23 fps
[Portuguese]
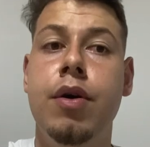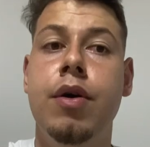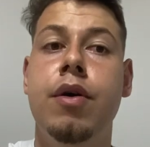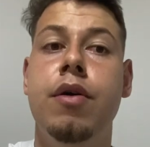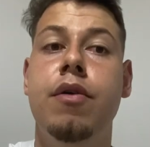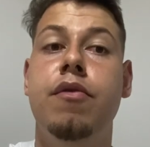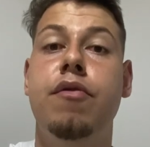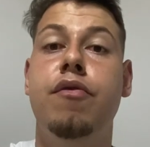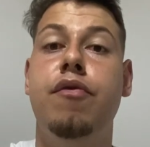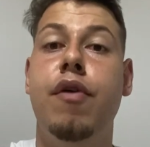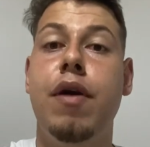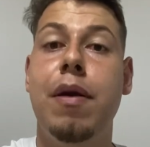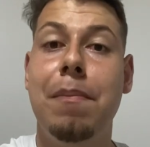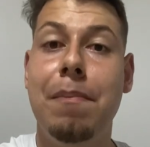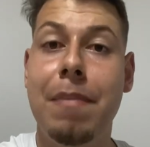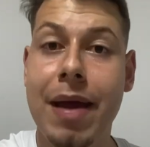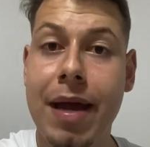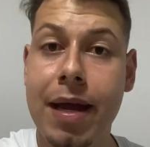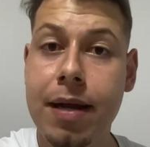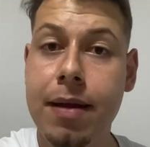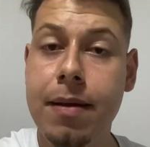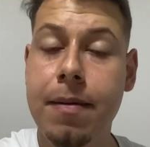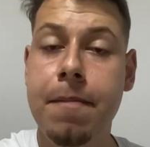foi
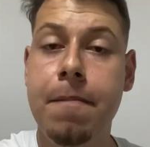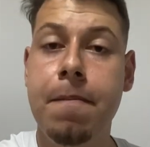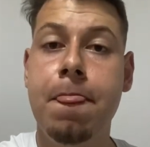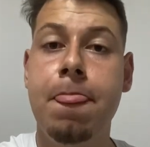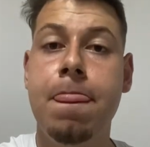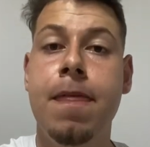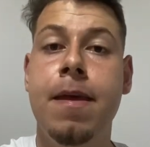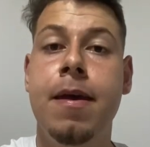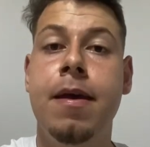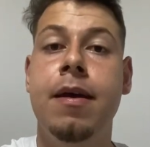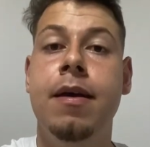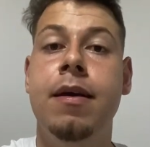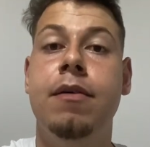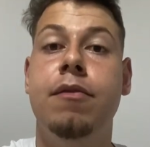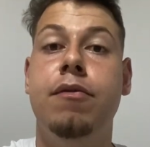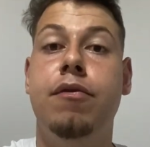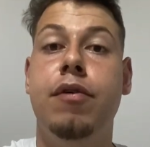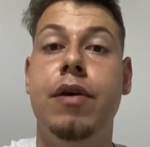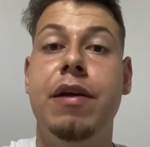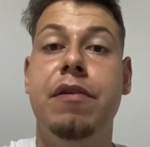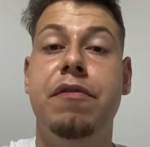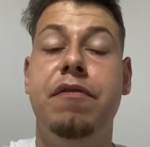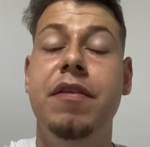bem,
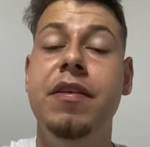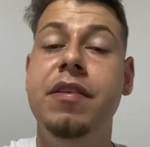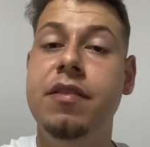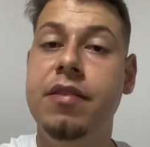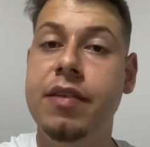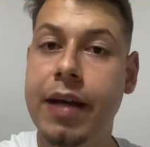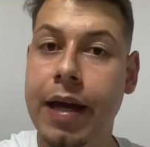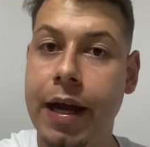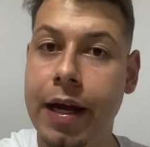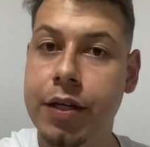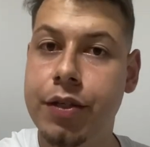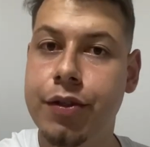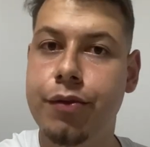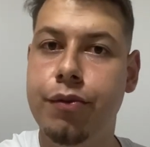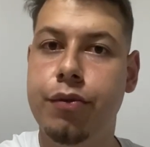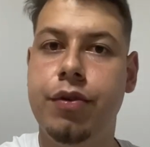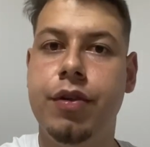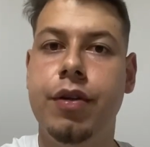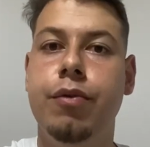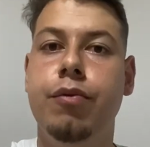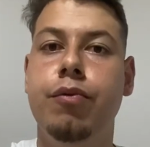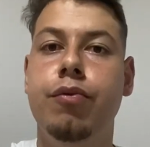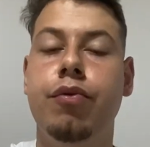foi eficiente no
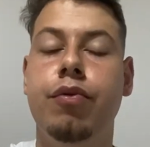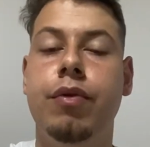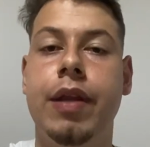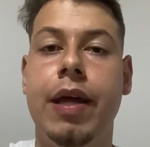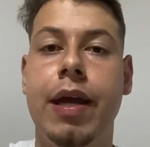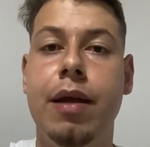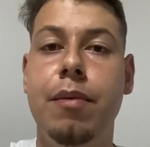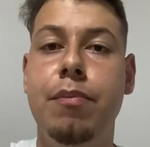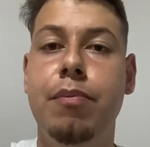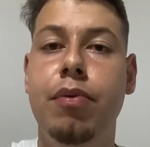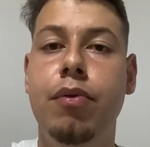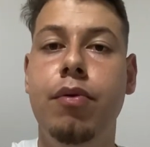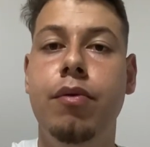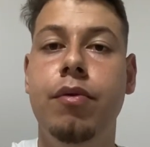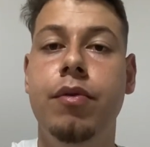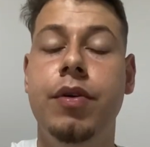segundo tempo